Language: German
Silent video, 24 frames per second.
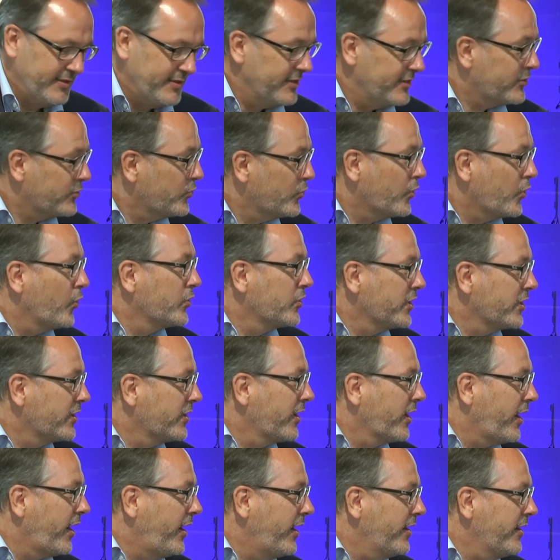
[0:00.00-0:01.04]
Ich gucke auch
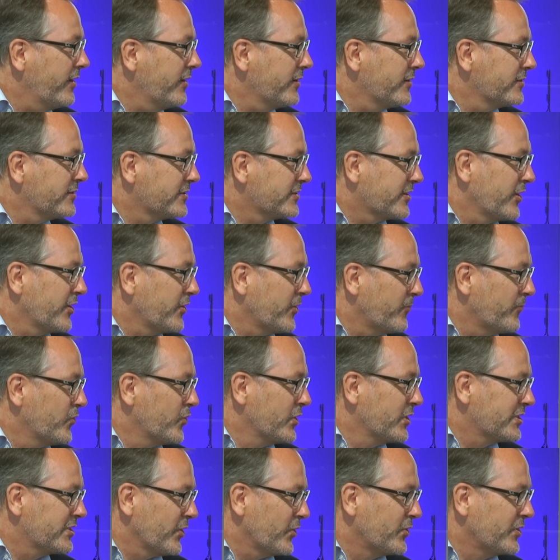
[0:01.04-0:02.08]
nicht rein,
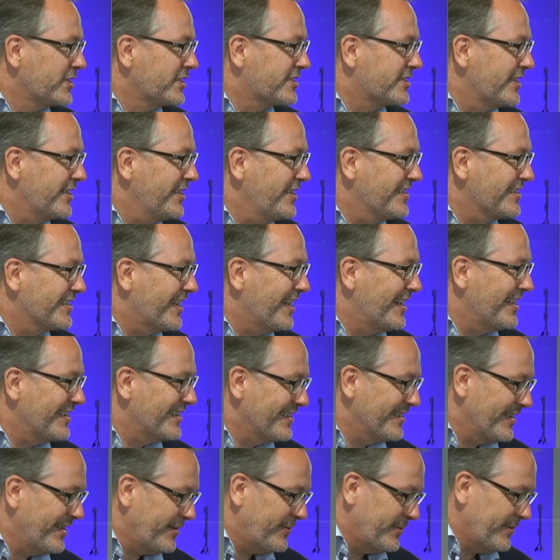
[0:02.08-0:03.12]
obwohl ich es auch nicht sehen
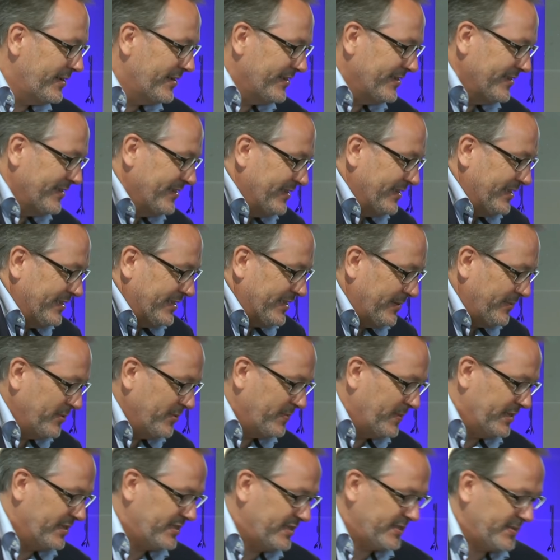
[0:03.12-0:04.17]
kann, aber jetzt habe
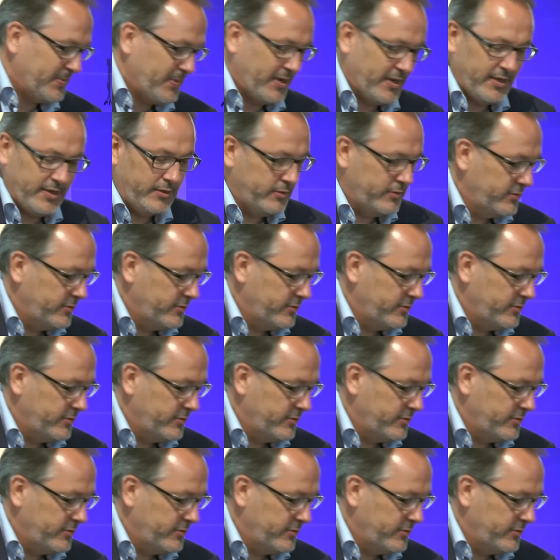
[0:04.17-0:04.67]
ich mal zwei.